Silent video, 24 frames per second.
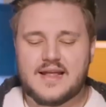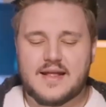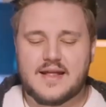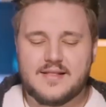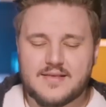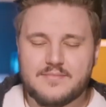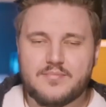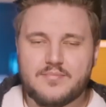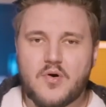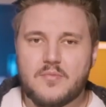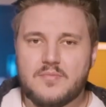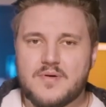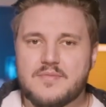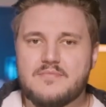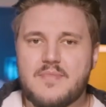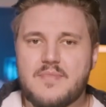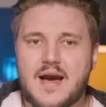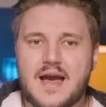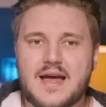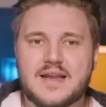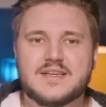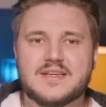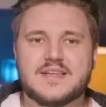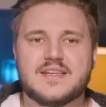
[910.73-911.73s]
ganze
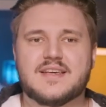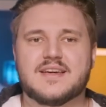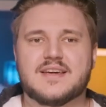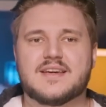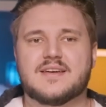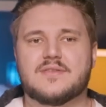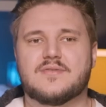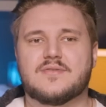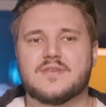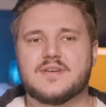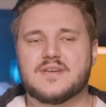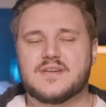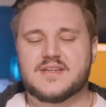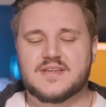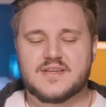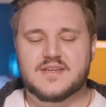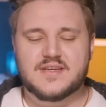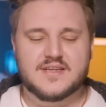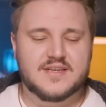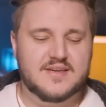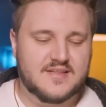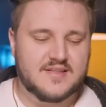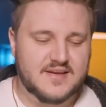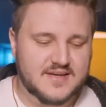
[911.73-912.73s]
Problematik und
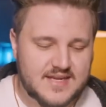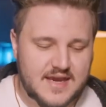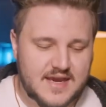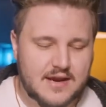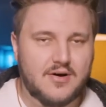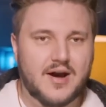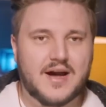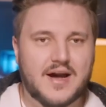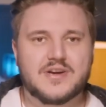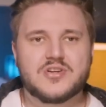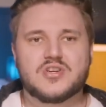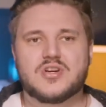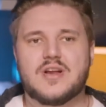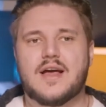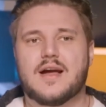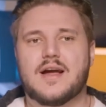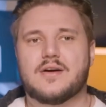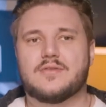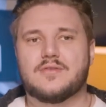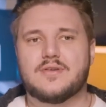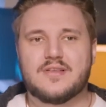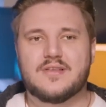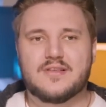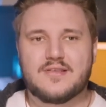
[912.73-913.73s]
äh, dieser Terroranschlag
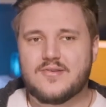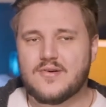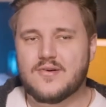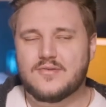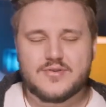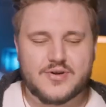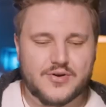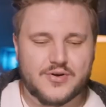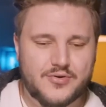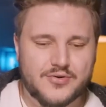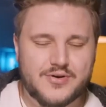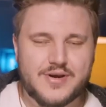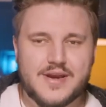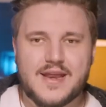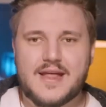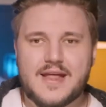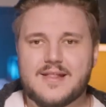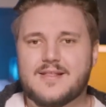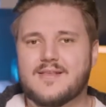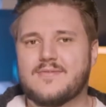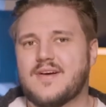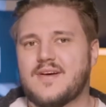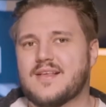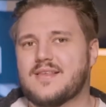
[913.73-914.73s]
und dieses
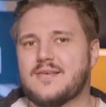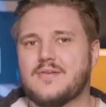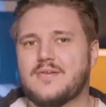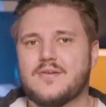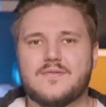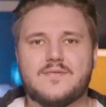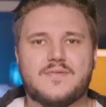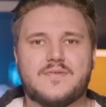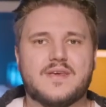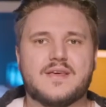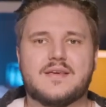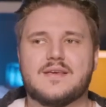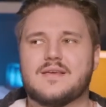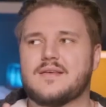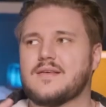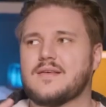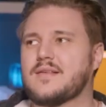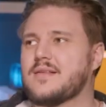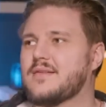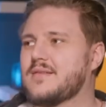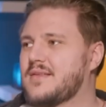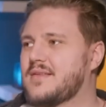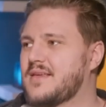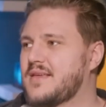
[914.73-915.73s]
Untergrundnetz, was
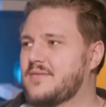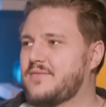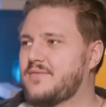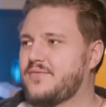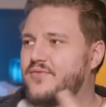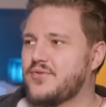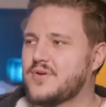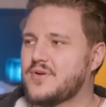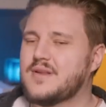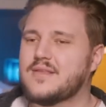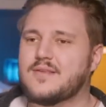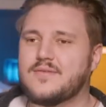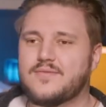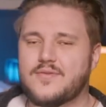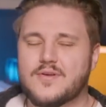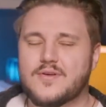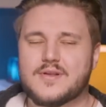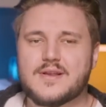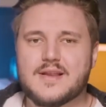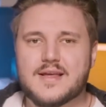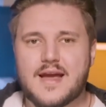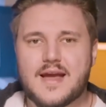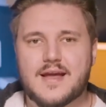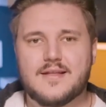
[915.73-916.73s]
irgendwie sich für diese
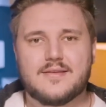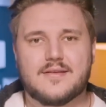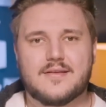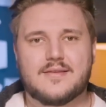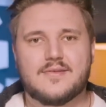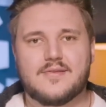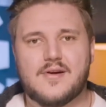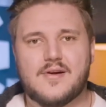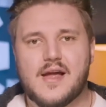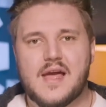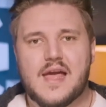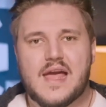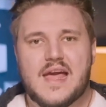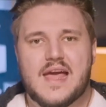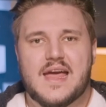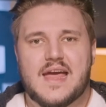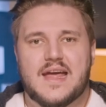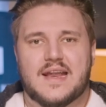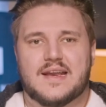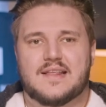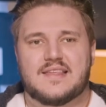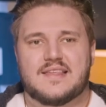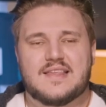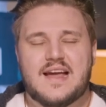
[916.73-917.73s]
Flüchtlinge einsetzen soll,
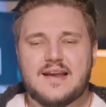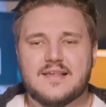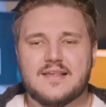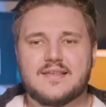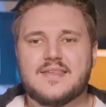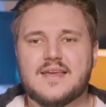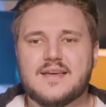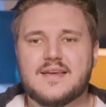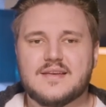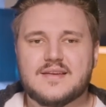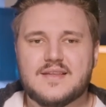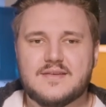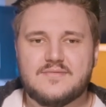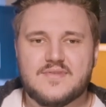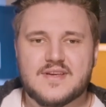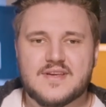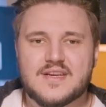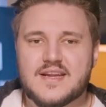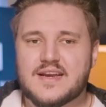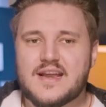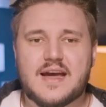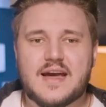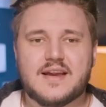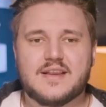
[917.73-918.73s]
das sind alles Dinge, die wir
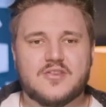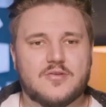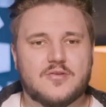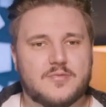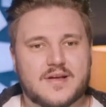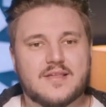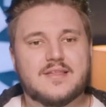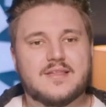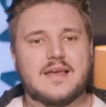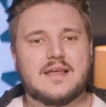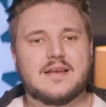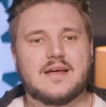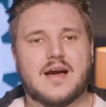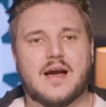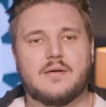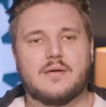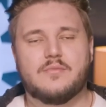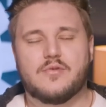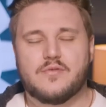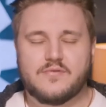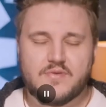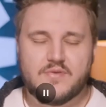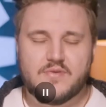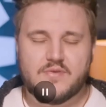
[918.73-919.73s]
danach nicht nochmal gesehen haben.
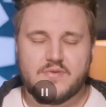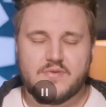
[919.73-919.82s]
Und